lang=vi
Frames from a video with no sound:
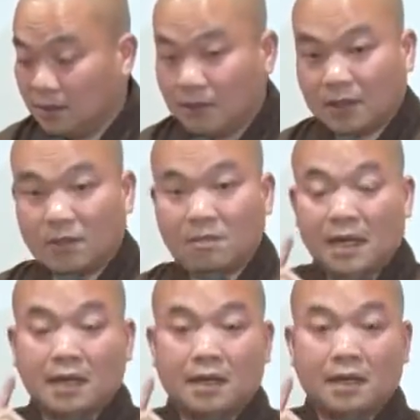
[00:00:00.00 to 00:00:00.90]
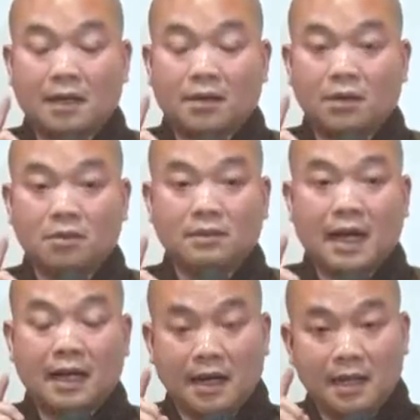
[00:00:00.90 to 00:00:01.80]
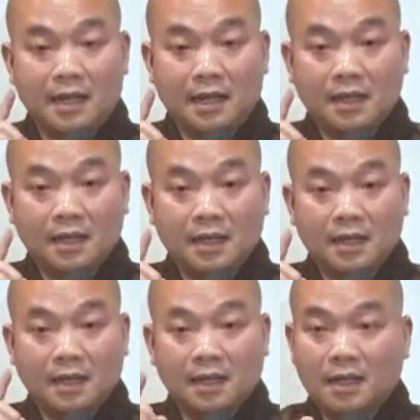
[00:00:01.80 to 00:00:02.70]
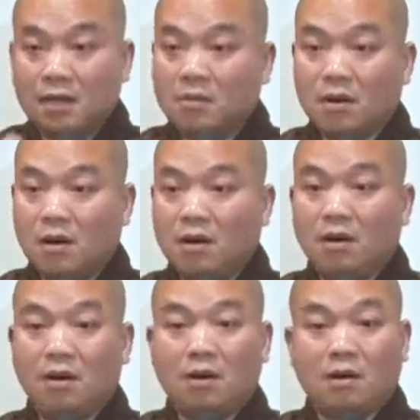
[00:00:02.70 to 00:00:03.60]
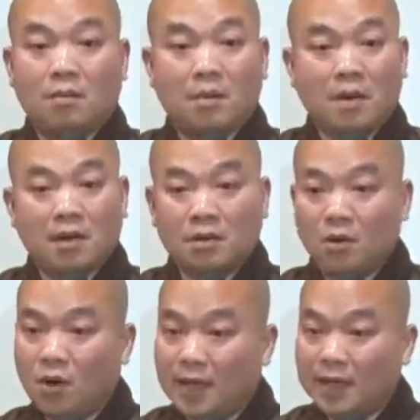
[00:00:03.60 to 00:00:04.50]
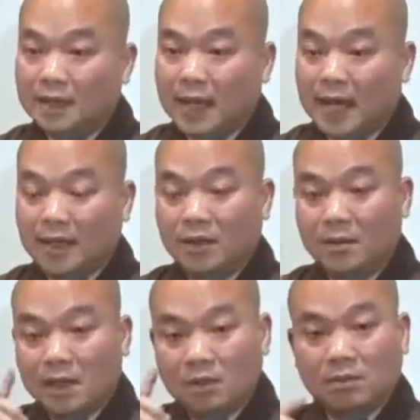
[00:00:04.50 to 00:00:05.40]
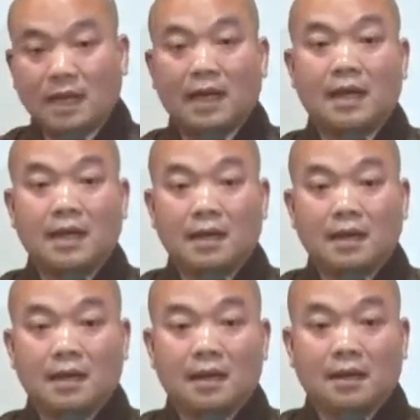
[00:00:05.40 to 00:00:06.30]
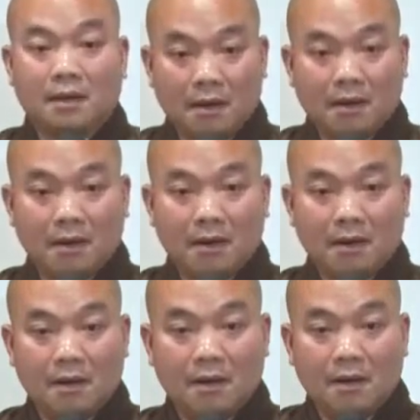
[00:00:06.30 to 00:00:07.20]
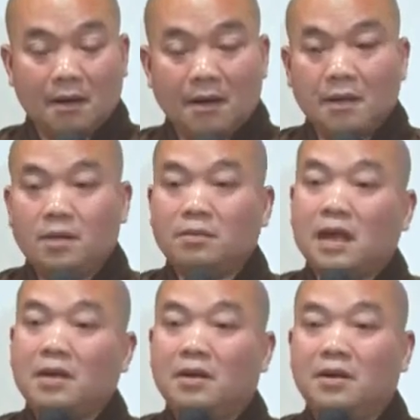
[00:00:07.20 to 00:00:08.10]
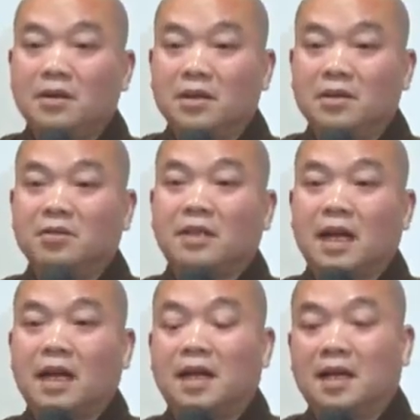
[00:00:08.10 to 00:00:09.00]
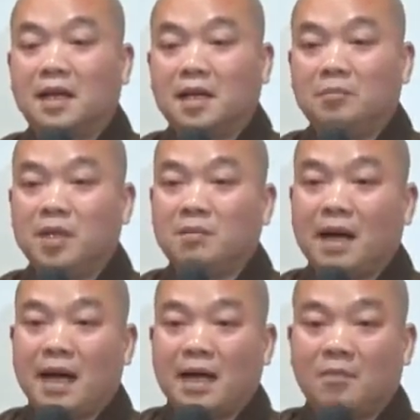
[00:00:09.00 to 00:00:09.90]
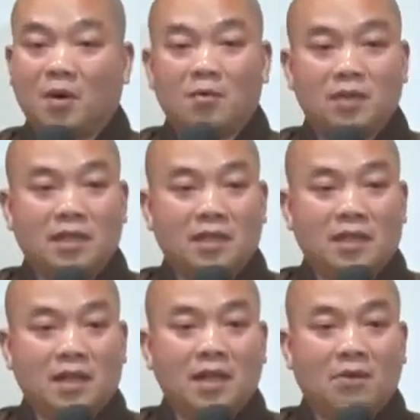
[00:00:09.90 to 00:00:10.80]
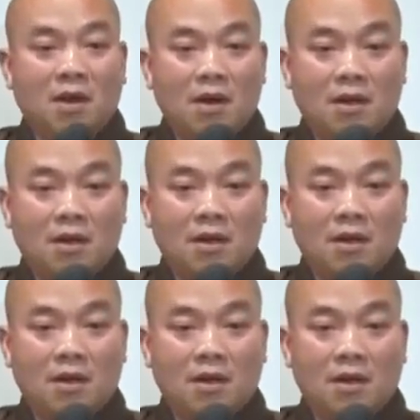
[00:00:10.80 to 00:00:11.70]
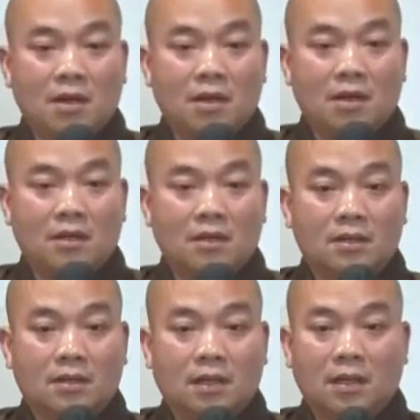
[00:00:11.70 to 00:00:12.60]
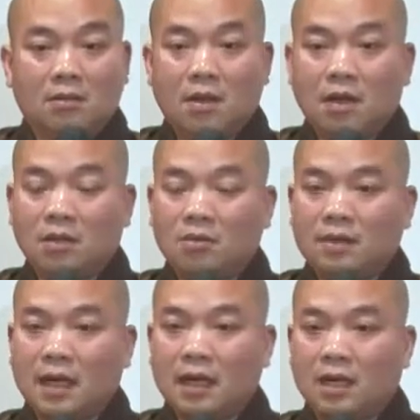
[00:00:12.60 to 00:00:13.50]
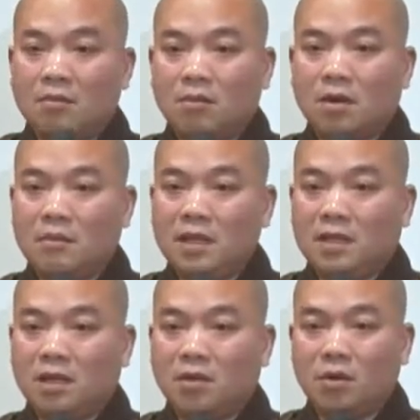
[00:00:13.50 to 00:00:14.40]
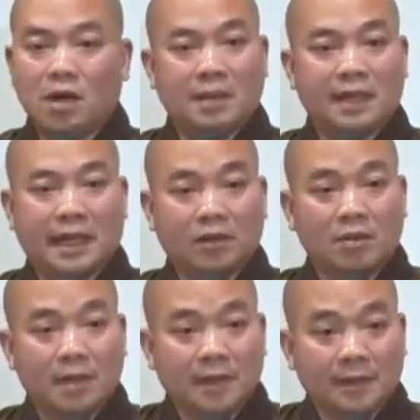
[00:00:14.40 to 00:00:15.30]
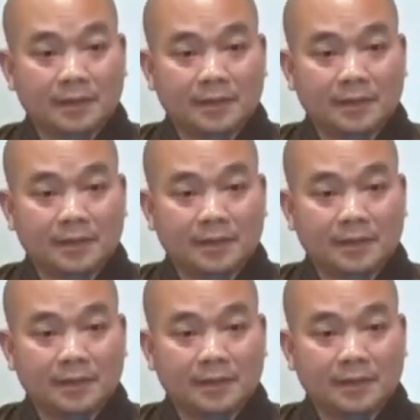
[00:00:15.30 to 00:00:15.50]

và con mắt của chúng ta ở đây không có không có mắt đóa hoa hiện tại đôi mắt chúng ta có nhưng chúng ta ngồi chúng ta mơ màng một câu chuyện gì ở đâu đó thì lúc đó chúng ta không có biết có đóa hoa bên cạnh của mình